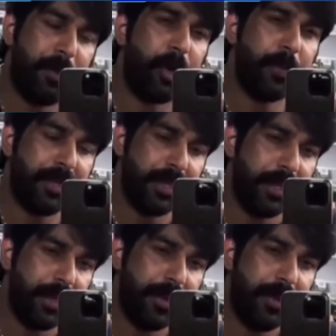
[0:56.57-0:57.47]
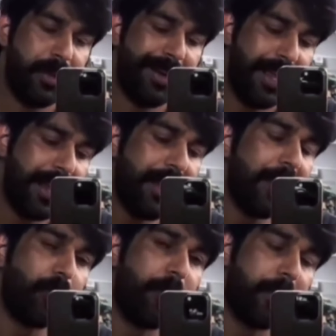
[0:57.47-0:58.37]
ऐसे बहुत अच्छे देते हैं ठीक नहीं
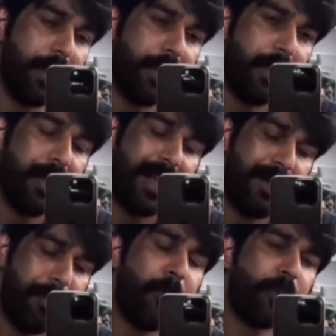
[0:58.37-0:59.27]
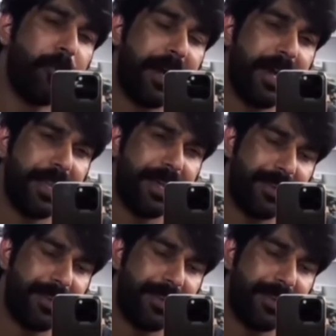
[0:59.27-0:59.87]
है इस उम्र में बिग बॉस में गए थे